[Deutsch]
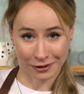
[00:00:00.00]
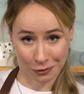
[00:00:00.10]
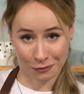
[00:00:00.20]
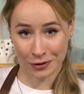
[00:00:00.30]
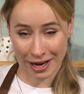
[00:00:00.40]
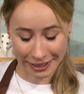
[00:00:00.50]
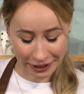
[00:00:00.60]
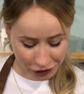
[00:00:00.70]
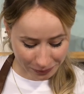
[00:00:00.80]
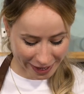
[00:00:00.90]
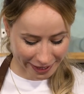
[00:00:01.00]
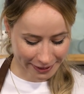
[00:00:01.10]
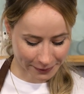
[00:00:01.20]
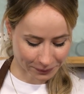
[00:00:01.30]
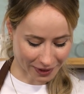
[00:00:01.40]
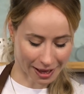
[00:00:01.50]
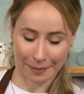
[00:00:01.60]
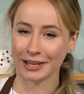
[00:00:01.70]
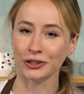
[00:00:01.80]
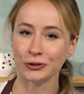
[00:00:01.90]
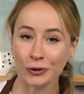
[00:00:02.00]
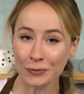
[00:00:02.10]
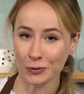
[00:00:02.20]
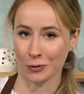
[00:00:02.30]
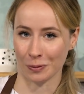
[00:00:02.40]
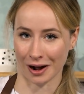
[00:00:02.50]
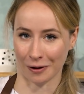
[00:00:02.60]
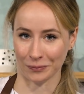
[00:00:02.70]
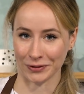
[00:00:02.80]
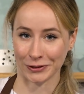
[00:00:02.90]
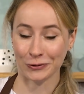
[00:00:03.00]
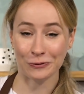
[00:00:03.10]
dass Tofu nach nichts schmeckt. Aber das stimmt überhaupt nicht.